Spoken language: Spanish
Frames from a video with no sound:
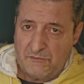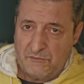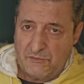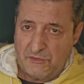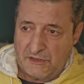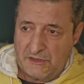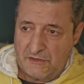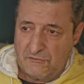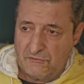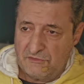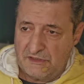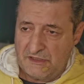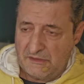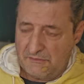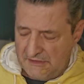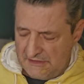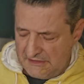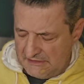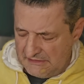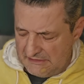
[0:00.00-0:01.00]
porque
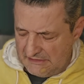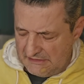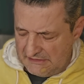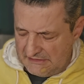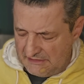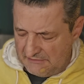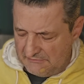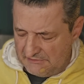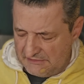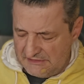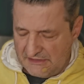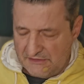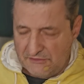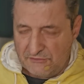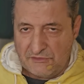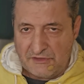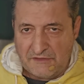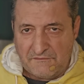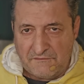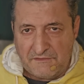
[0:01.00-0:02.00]
justamente está
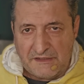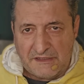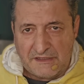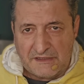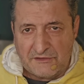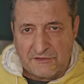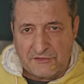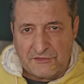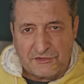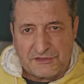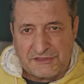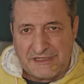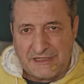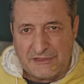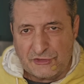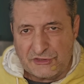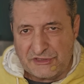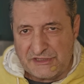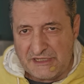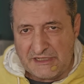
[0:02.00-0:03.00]
atravesando un infierno. Entonces
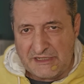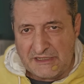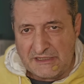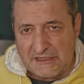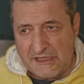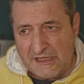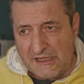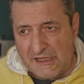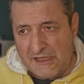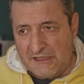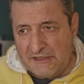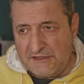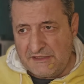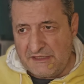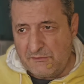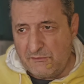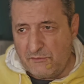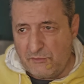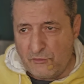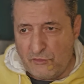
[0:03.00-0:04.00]
los seres
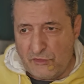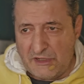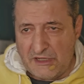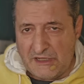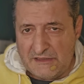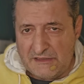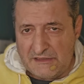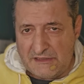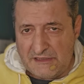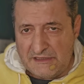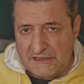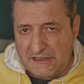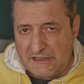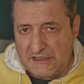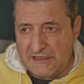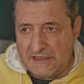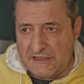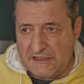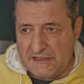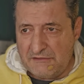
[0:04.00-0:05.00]
te empujan y te
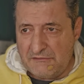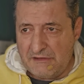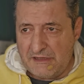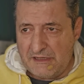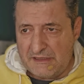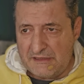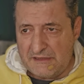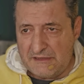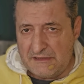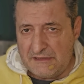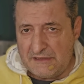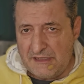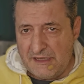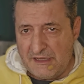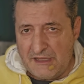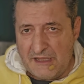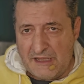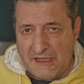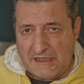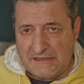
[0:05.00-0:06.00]
quieren llevar
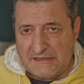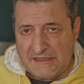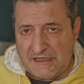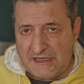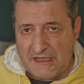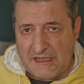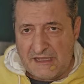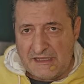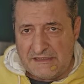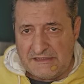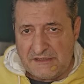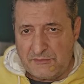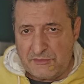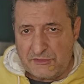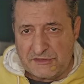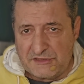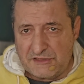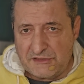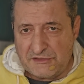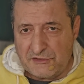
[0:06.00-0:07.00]
hacia ese
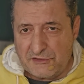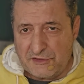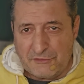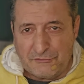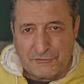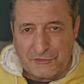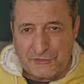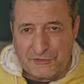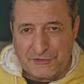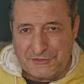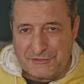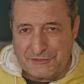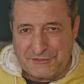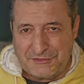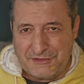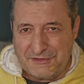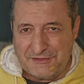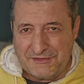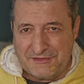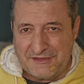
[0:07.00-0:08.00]
proceso de
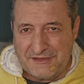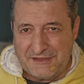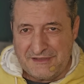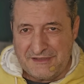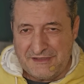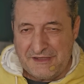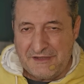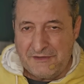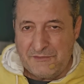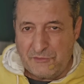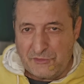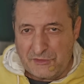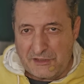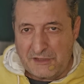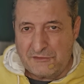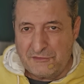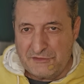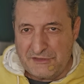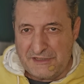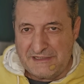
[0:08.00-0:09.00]
autodestrucción,
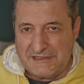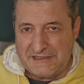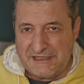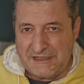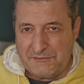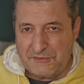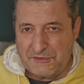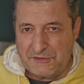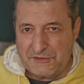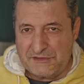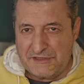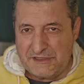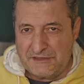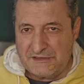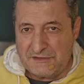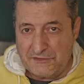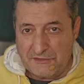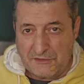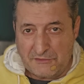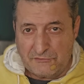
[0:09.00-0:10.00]
porque con ese
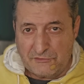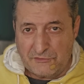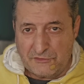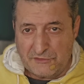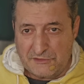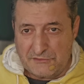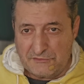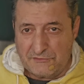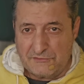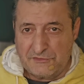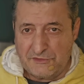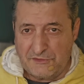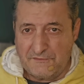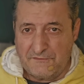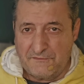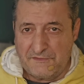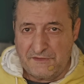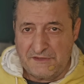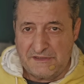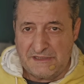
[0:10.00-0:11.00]
proceso de
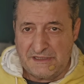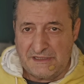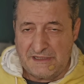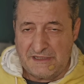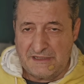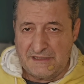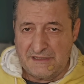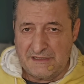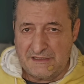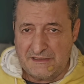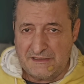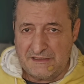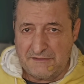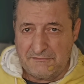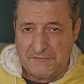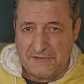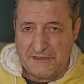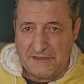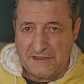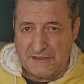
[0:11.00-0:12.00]
autodestrucción física de
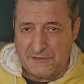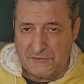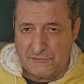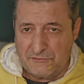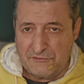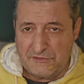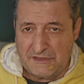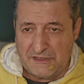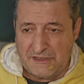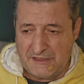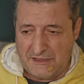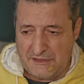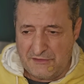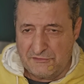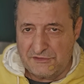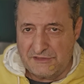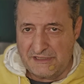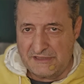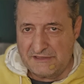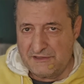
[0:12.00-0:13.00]
vida tuya,
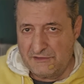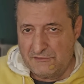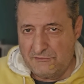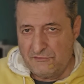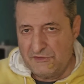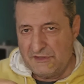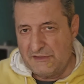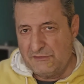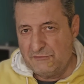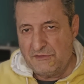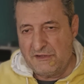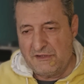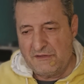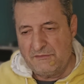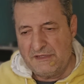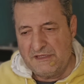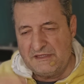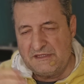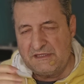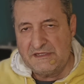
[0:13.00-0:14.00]
ellos se aseguran
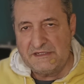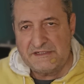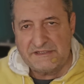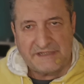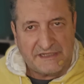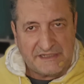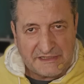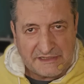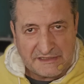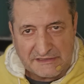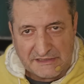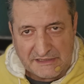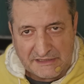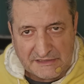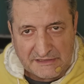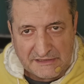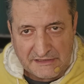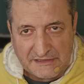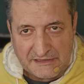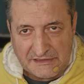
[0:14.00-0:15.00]
nuevamente
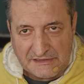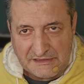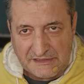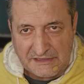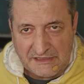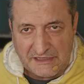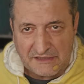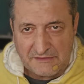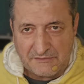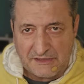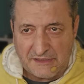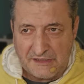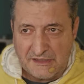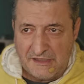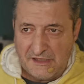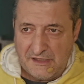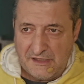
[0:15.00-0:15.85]
reingresarte en el sistema